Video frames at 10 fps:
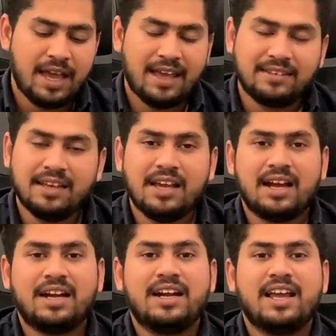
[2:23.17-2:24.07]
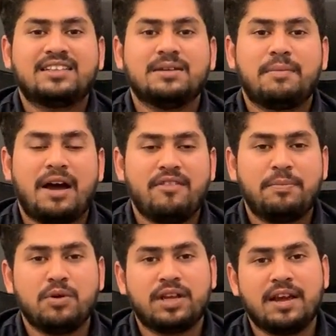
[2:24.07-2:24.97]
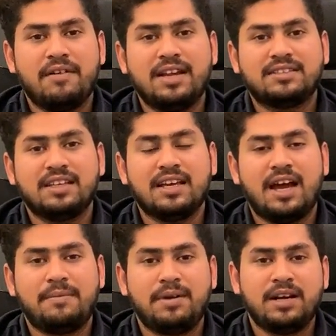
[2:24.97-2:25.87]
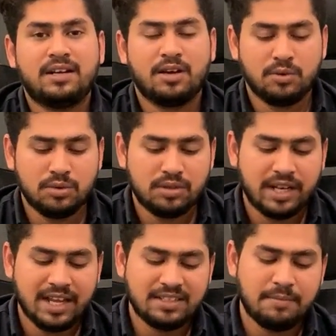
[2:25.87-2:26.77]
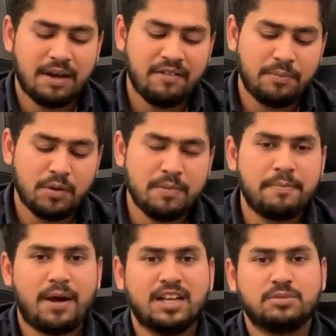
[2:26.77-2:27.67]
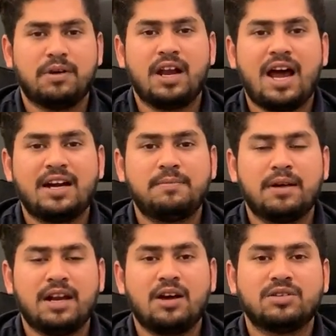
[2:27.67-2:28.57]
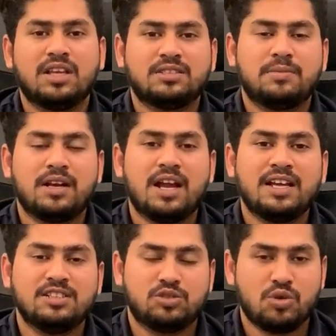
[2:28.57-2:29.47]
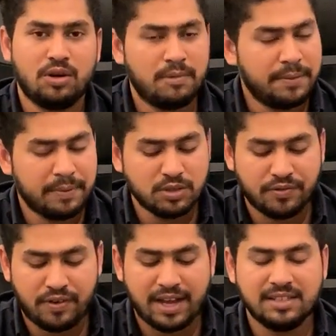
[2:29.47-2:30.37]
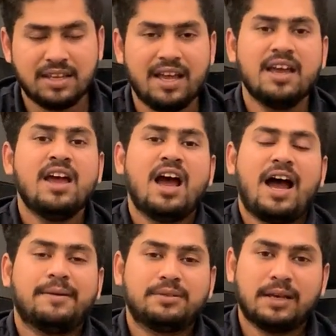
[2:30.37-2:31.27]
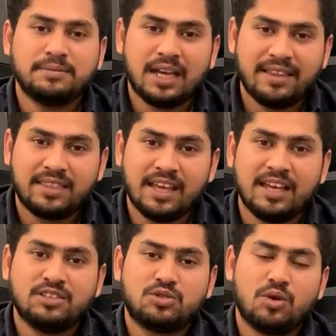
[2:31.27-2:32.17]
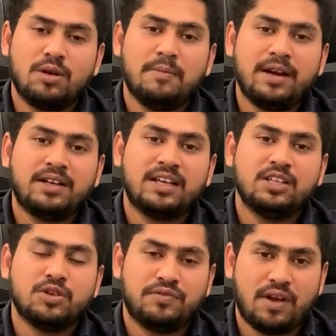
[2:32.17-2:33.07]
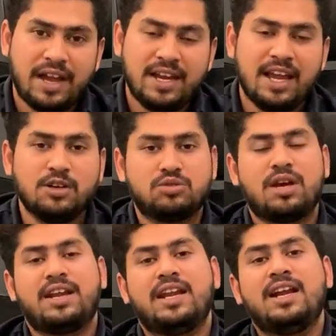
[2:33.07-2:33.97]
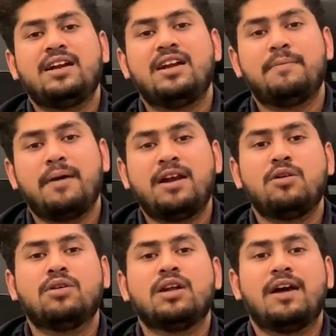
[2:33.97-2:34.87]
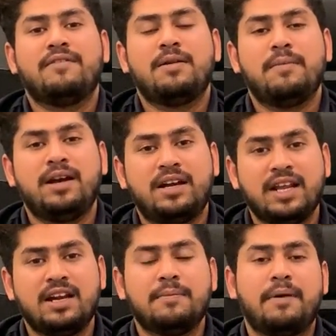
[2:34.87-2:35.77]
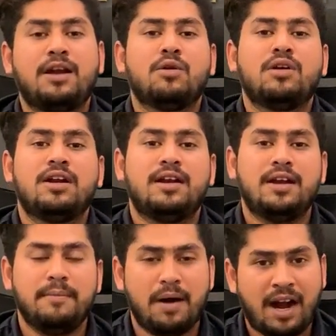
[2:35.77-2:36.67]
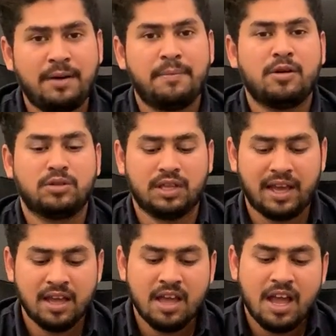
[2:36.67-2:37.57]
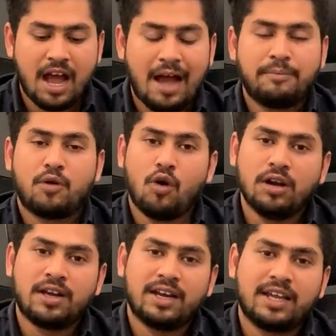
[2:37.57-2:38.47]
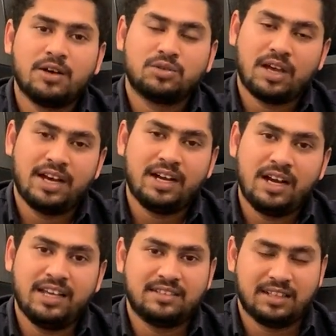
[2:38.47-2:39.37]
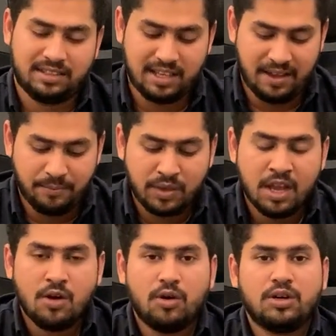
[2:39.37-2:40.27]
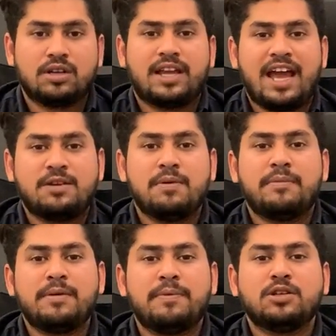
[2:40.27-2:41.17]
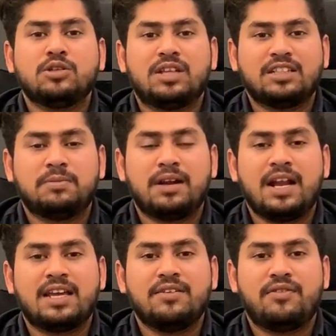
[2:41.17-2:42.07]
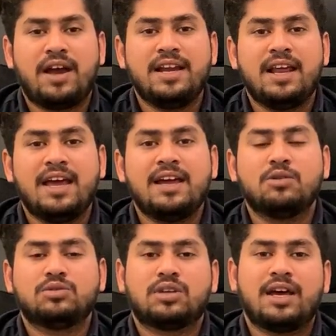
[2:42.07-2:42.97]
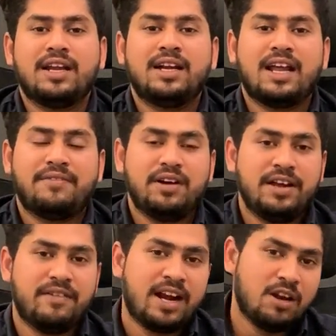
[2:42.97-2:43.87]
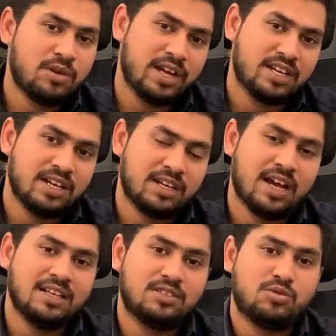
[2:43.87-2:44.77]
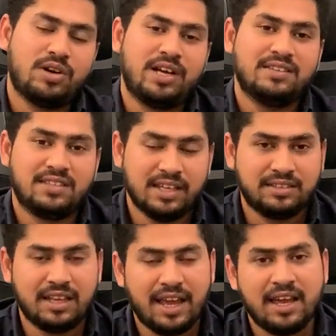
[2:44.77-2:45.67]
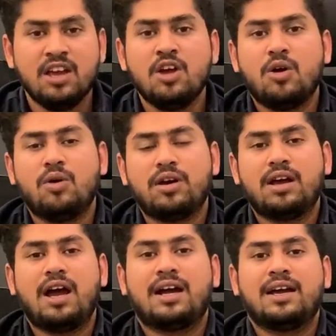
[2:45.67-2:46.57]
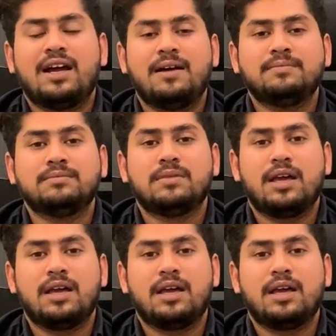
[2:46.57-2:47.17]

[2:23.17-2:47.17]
ऐसे ही अगर डीएचए भावलपुर के हवाले से अपडेट करूं डीएचए भावलपुर में पांच मरला आठ मरला और दस मरला इंस्टॉलमेंट पे जो फाइल्स हैं आप सब जानते हैं इंस्टॉलमेंट की जो फाइल है उसका रेट डिपेंड ऑन अवेलेबिलिटी डिपेंड ऑन डिमांड पे होता है आप कॉल करके उसका रेट ले सकते हैं और कैश पेमेंट पर जो दस मरला की फाइल है उसका रेट एफिडेविट एलोकेशन का ट्वेंटी है और अगर हम